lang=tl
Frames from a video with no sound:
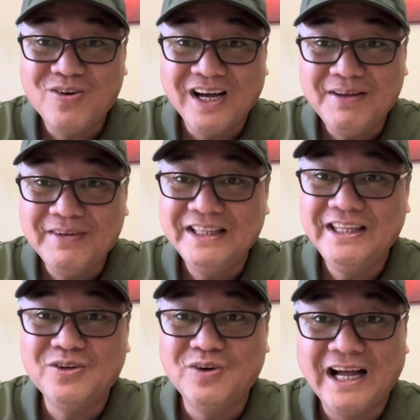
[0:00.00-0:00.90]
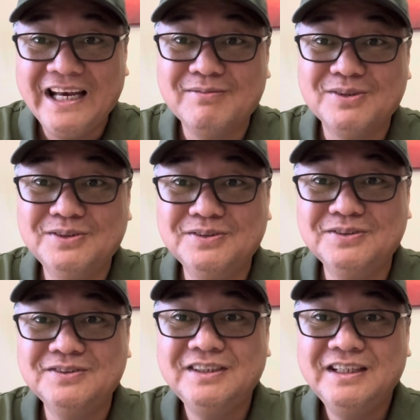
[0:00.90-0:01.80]
akong alam, eh. hindi ko nga alam
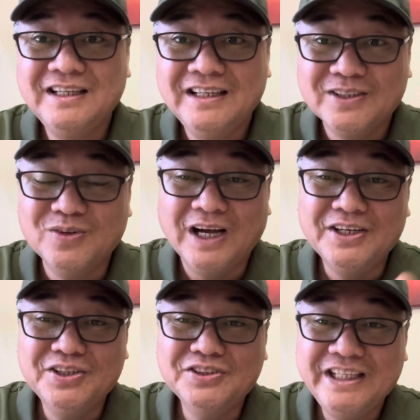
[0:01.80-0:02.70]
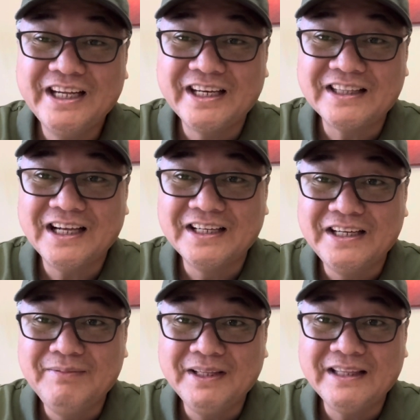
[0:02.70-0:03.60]
kung kung ano yung secret
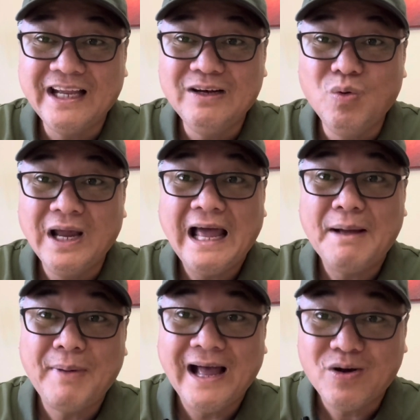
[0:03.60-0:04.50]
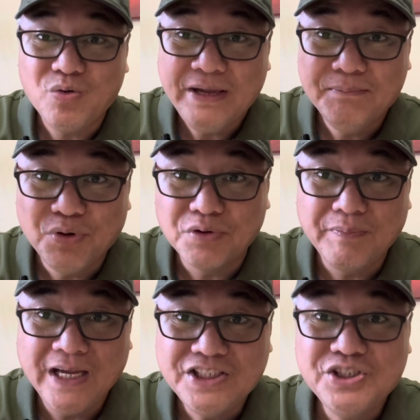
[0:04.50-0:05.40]
agreement dahil wala pa akong
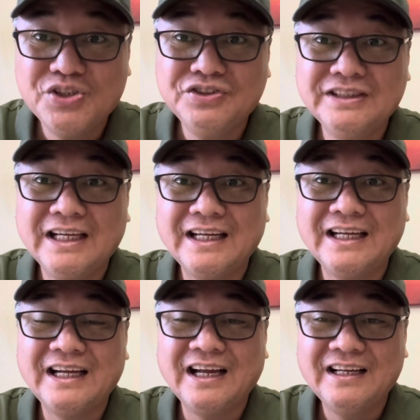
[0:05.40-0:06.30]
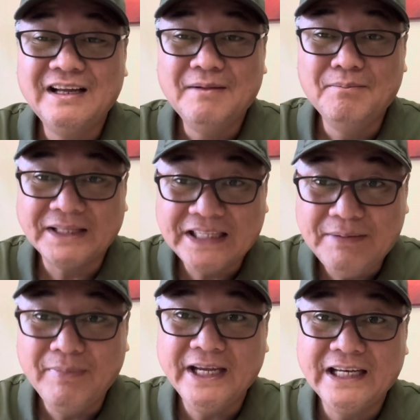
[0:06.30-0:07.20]
information na
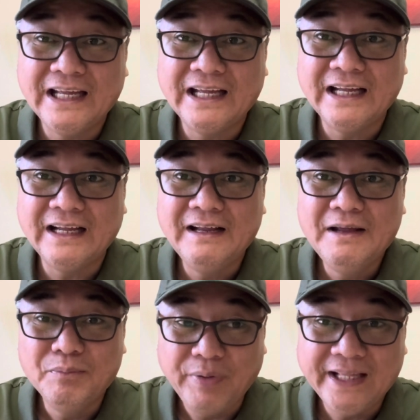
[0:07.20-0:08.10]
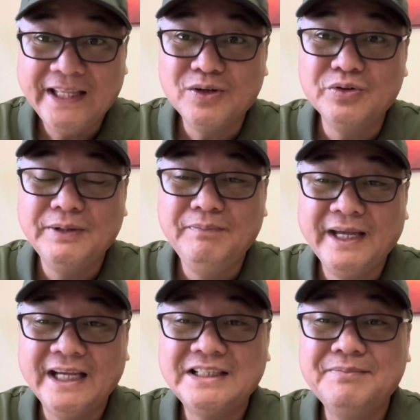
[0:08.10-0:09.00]
matibay na pwede kong
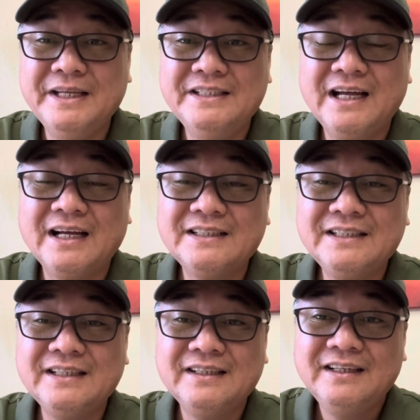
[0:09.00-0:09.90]
ibigay sa media kasi